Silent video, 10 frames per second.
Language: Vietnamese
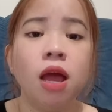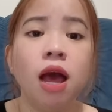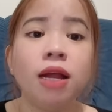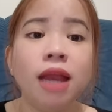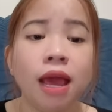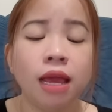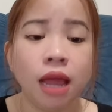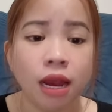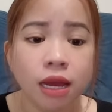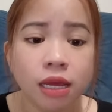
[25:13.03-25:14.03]
Ở đây
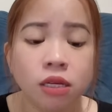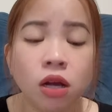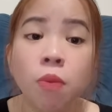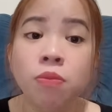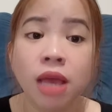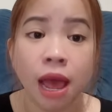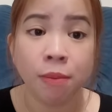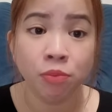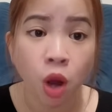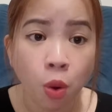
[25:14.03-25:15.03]
Haley không
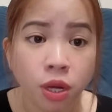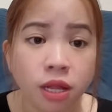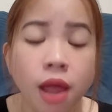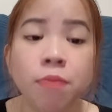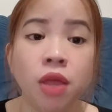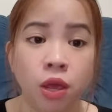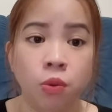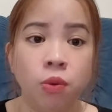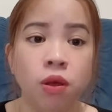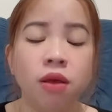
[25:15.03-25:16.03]
dám nói thêm
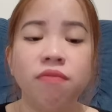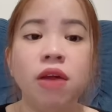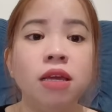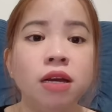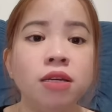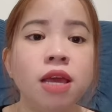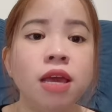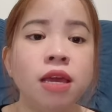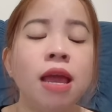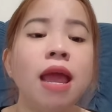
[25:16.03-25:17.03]
nhiều về những
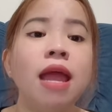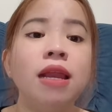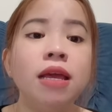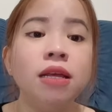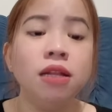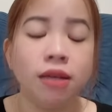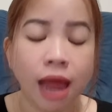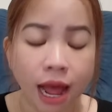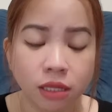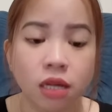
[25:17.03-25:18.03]
gì Haley
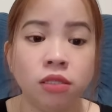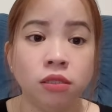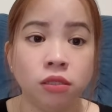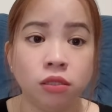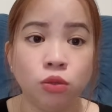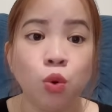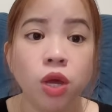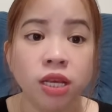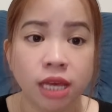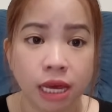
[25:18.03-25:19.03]
đã từng
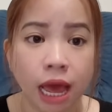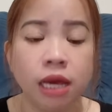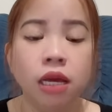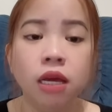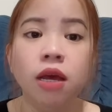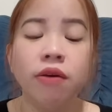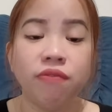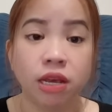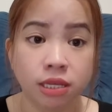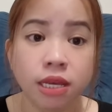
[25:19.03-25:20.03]
khuyên chị ấy
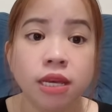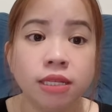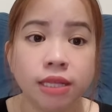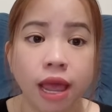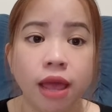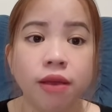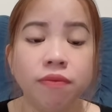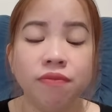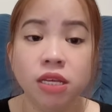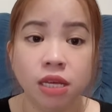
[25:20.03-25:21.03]
và chia sẻ
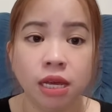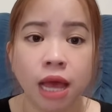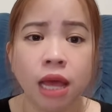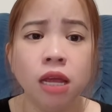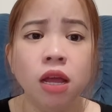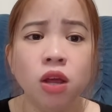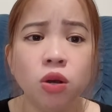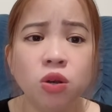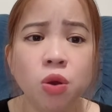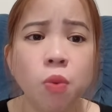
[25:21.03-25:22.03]
với chị ấy
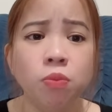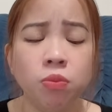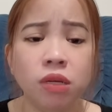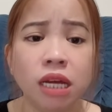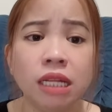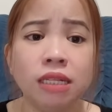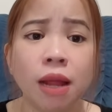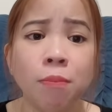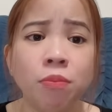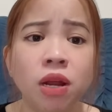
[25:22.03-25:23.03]
đúng cái
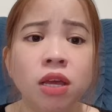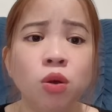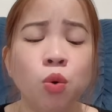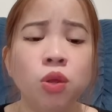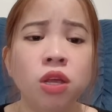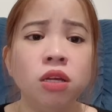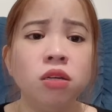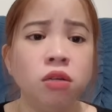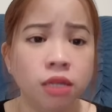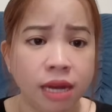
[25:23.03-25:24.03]
tâm lý của những
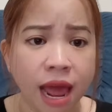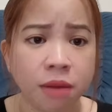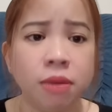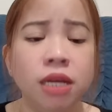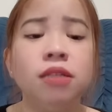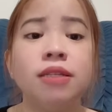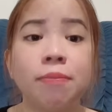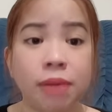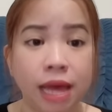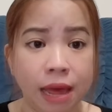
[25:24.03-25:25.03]
người đang bị trầm
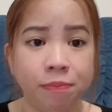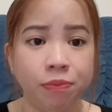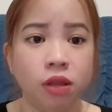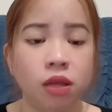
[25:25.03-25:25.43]
cảm.